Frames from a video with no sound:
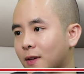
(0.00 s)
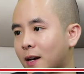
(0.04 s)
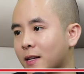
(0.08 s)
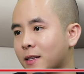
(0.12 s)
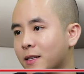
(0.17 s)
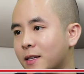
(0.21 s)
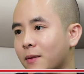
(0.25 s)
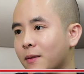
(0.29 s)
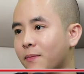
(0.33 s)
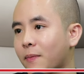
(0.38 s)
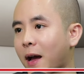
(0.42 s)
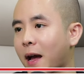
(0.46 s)

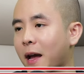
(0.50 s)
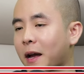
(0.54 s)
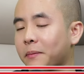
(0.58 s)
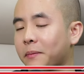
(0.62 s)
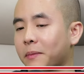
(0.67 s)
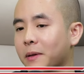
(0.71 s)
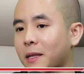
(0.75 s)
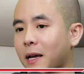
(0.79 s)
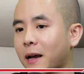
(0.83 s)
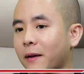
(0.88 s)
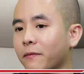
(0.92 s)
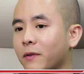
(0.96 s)
à, chiếm
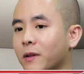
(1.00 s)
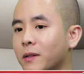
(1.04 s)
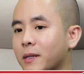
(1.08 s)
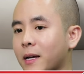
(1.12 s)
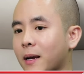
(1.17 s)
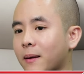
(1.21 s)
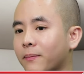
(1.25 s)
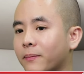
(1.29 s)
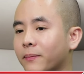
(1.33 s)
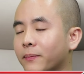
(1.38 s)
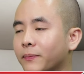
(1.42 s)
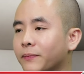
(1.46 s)

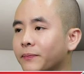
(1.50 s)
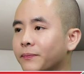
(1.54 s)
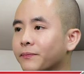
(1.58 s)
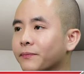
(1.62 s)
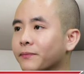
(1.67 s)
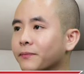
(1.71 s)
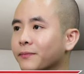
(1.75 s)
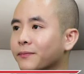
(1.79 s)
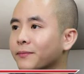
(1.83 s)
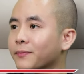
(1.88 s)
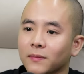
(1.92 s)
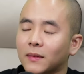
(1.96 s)
28%
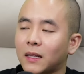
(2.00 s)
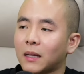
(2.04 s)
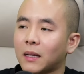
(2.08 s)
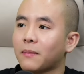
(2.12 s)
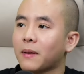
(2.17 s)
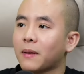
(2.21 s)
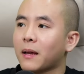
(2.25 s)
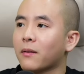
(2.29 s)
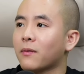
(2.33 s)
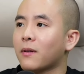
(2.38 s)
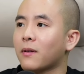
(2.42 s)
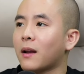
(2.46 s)

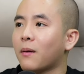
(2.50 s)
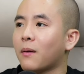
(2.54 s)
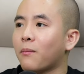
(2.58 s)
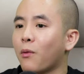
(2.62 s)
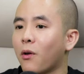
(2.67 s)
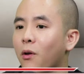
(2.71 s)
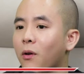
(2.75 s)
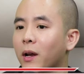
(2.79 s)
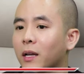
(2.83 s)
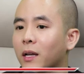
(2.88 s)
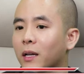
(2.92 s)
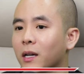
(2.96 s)
tiếp theo nữa là
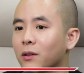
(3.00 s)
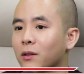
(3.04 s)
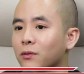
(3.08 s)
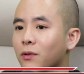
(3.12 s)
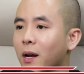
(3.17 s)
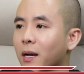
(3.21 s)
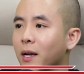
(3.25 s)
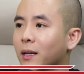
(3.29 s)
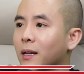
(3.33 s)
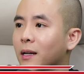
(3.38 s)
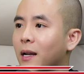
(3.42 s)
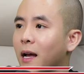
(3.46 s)
mô hình kinh
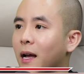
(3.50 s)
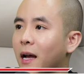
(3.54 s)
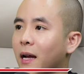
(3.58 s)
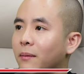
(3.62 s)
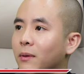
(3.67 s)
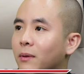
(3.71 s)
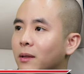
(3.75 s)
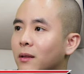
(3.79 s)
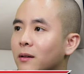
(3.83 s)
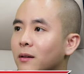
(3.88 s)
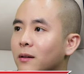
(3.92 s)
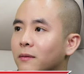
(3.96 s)
doanh
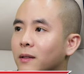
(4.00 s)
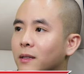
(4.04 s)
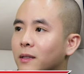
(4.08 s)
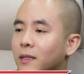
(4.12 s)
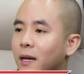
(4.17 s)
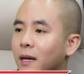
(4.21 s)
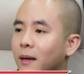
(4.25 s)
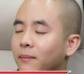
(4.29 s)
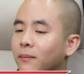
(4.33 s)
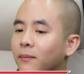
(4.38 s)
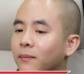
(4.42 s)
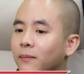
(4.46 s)
là
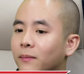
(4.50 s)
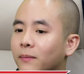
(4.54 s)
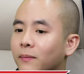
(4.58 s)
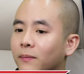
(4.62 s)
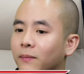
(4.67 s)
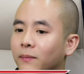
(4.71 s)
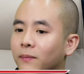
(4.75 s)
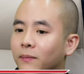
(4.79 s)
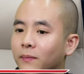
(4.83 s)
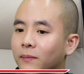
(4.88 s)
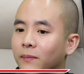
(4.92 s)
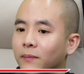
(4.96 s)
24%
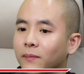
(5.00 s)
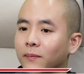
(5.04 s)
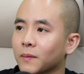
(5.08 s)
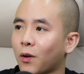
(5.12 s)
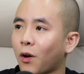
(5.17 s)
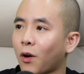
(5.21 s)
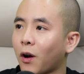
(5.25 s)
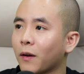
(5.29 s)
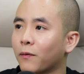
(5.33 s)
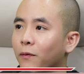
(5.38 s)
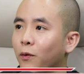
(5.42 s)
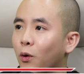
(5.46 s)

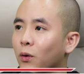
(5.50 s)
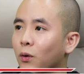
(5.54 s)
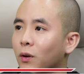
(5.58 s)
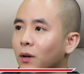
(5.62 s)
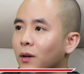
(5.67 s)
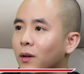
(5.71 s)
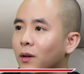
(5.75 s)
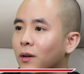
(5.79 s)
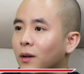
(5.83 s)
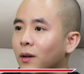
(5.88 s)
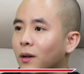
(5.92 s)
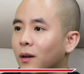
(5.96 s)
gọi vốn
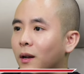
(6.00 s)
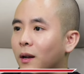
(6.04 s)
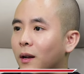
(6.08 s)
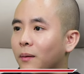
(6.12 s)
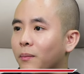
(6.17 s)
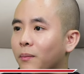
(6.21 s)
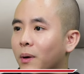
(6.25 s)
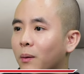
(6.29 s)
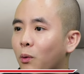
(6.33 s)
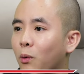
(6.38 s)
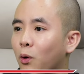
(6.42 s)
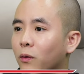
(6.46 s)

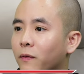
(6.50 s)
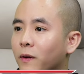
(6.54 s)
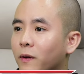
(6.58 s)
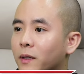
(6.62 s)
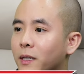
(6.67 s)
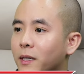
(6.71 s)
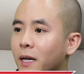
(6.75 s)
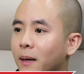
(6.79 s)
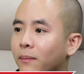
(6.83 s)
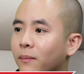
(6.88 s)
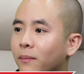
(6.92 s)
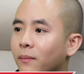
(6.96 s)
là
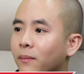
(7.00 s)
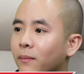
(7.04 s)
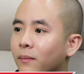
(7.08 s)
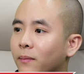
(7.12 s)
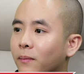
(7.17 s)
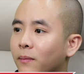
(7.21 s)
14%